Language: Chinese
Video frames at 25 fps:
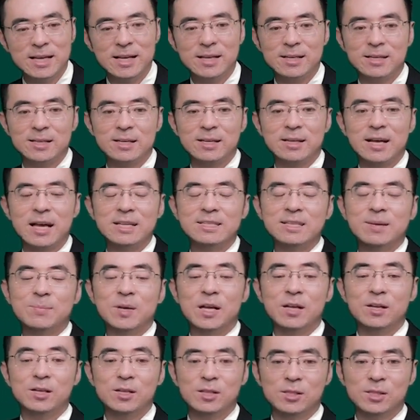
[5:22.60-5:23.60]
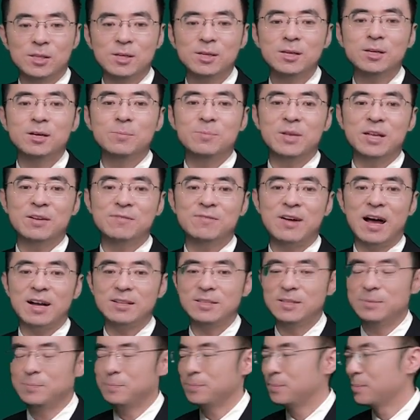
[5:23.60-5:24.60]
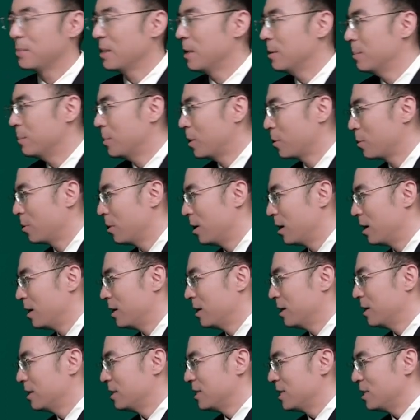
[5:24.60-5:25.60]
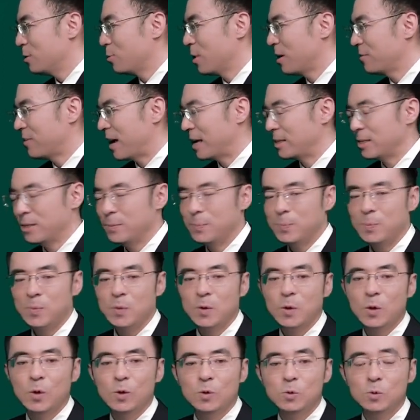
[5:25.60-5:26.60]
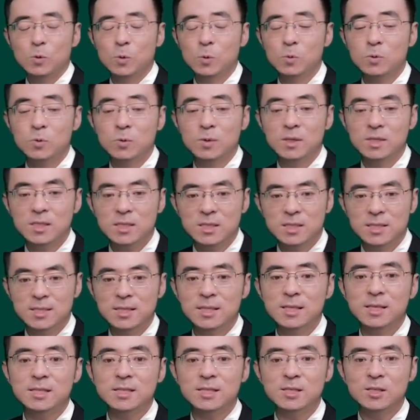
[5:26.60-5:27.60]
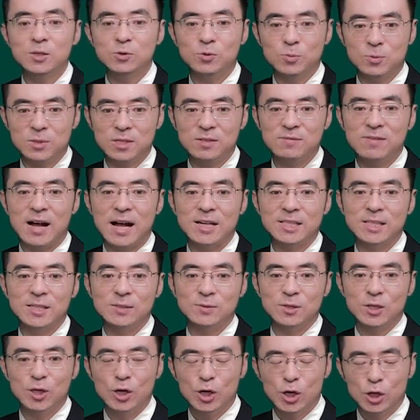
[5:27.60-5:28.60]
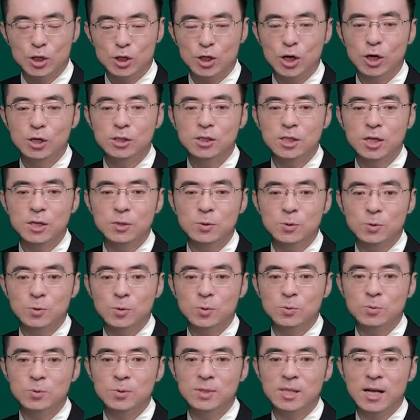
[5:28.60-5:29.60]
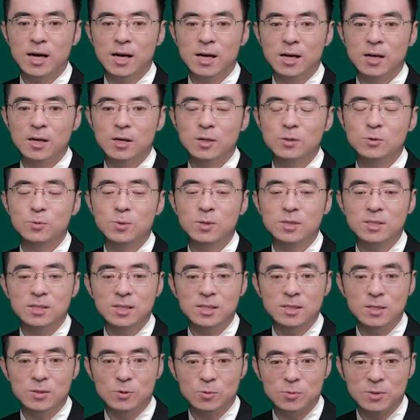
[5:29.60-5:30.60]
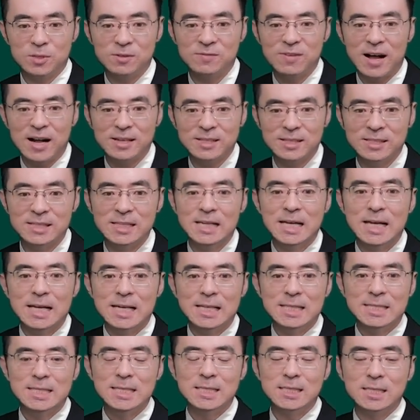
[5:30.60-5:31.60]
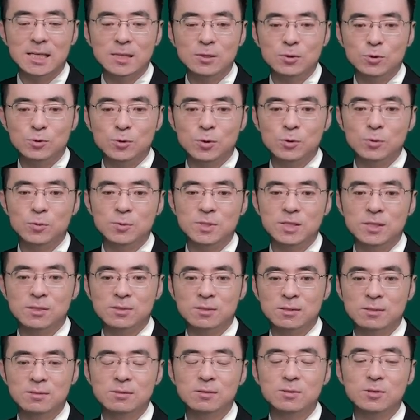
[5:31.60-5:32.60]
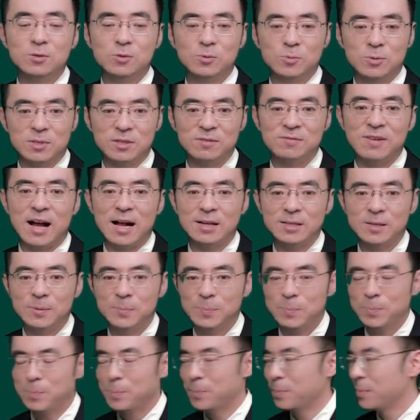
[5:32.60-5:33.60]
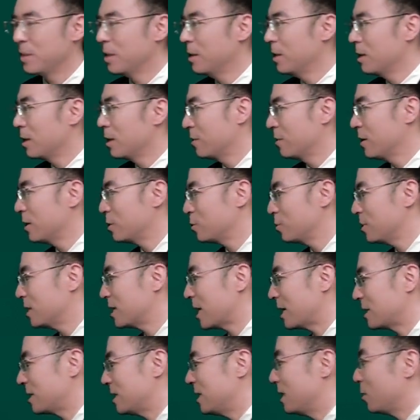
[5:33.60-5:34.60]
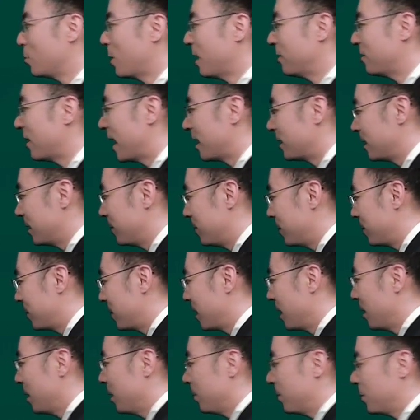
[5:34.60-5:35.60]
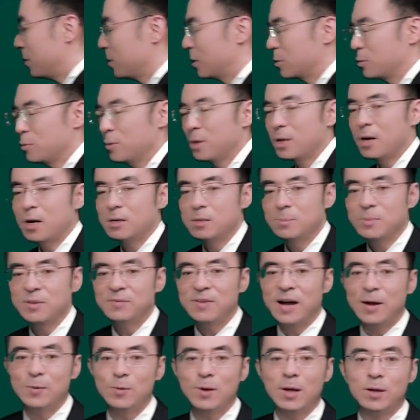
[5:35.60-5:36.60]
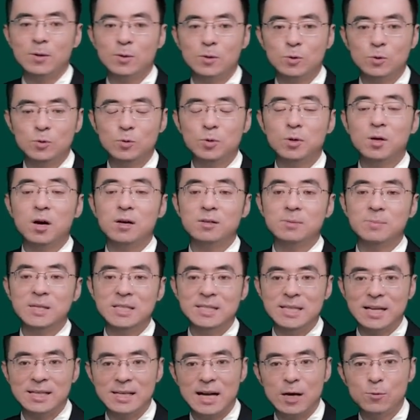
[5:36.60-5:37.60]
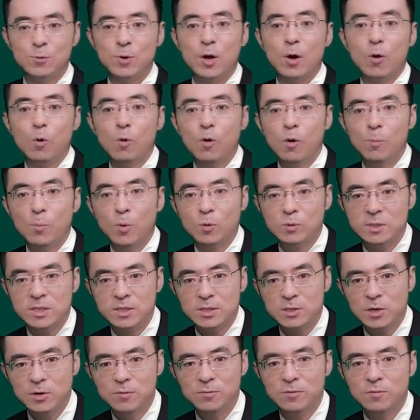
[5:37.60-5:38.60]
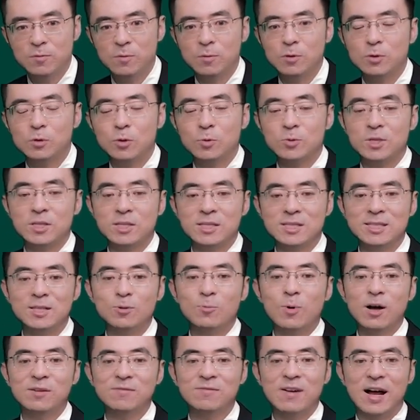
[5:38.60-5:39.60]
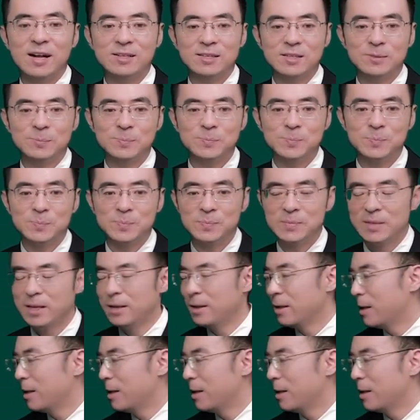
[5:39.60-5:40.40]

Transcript: 再看下面，特别法人包括机关法人、农村集体经济组织法人、城镇农村的合作经济组织法人、基层群众性自治组织法人。各位注意一下，机关法人，比如最高人民法院、最高人民检察院或某级政府，都是机关法人。